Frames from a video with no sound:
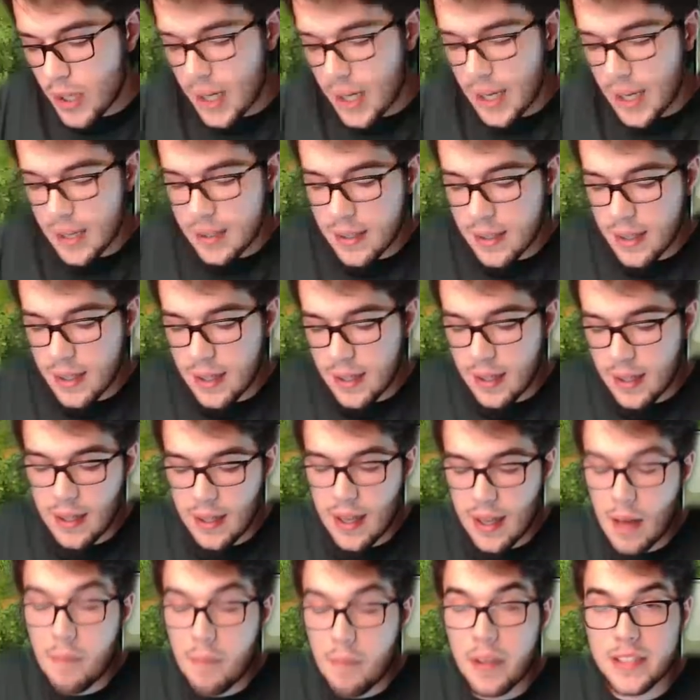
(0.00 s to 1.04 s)
che
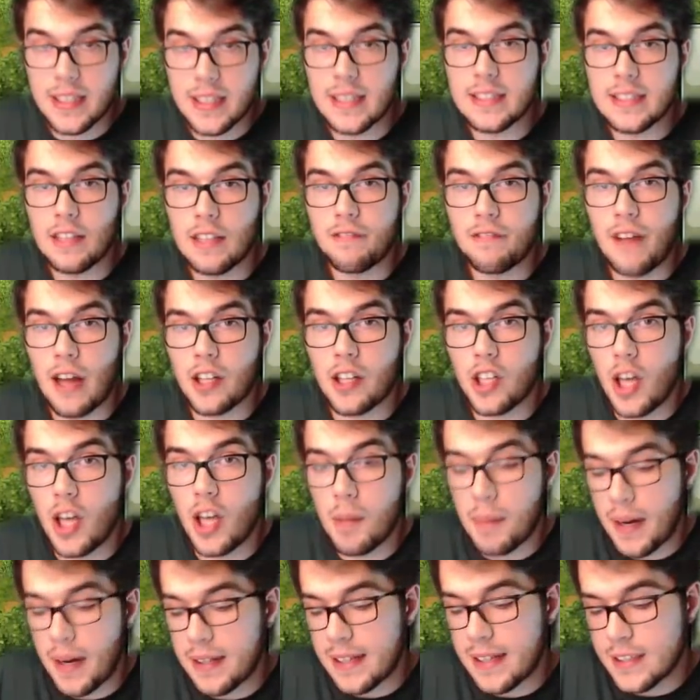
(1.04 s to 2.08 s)
eh, è abbastanza
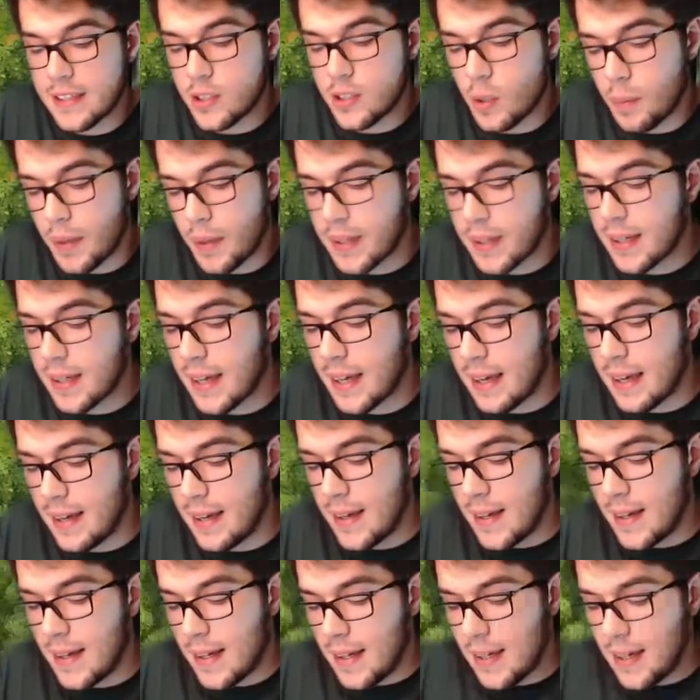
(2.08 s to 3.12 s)
facile per adesso perché
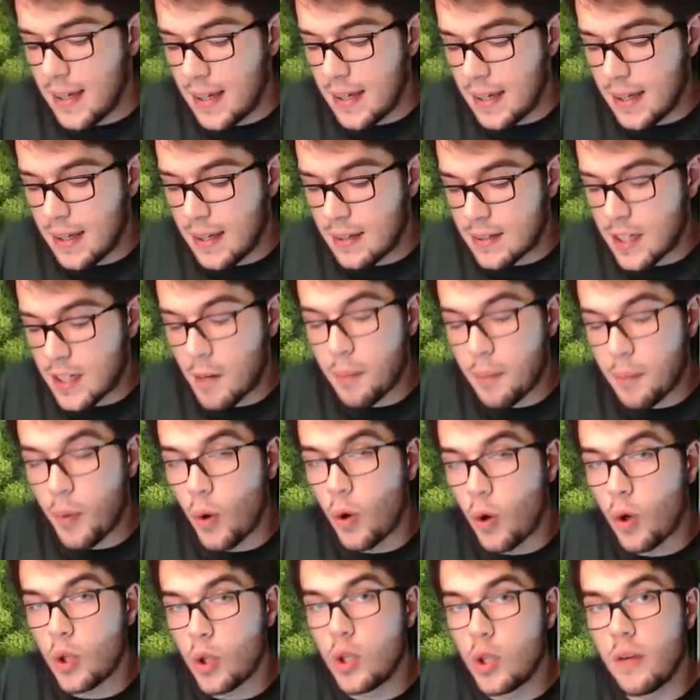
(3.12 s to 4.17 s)
eh, tra
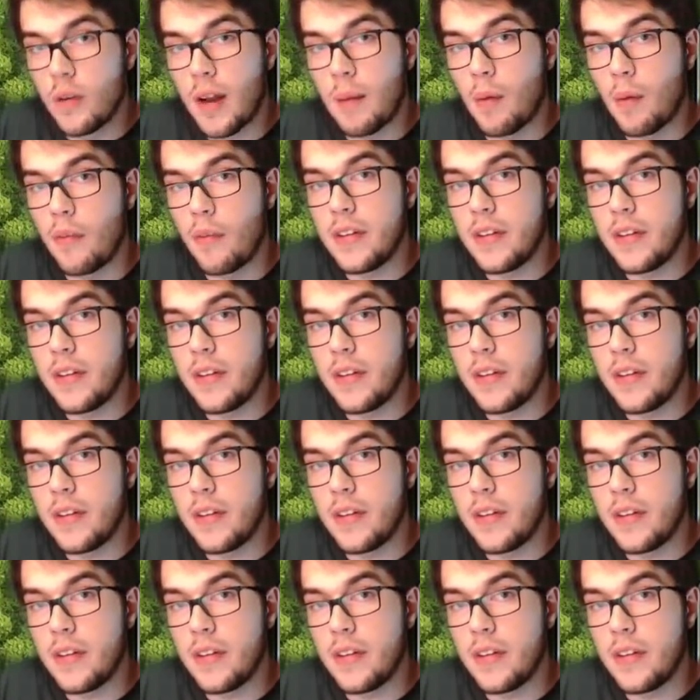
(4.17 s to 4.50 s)
poco dovremo